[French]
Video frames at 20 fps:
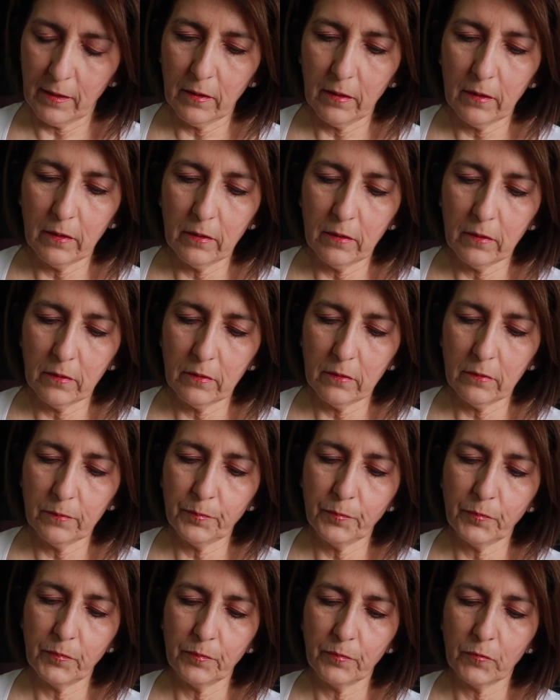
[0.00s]

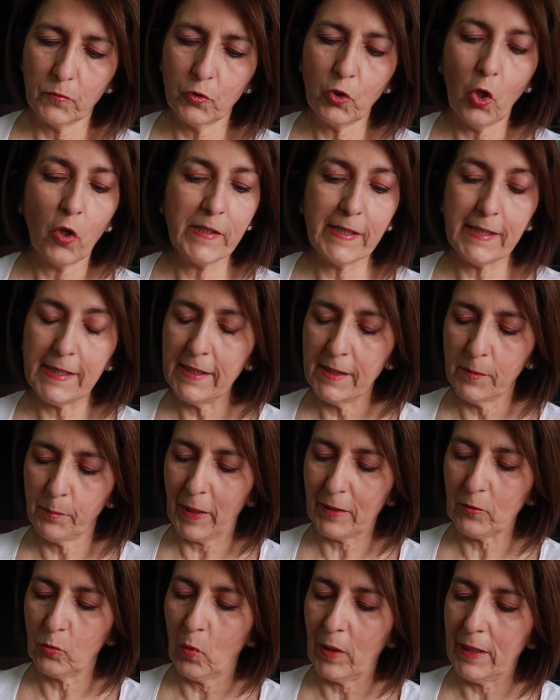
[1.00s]
euh,
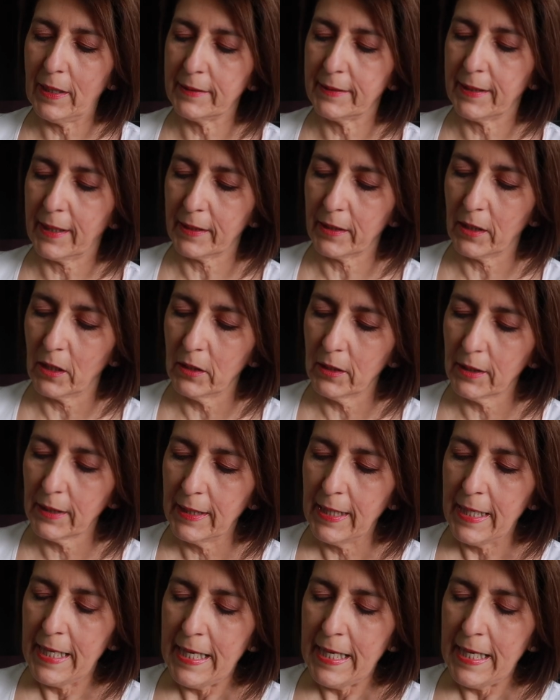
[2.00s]
pardon à l'intérieur.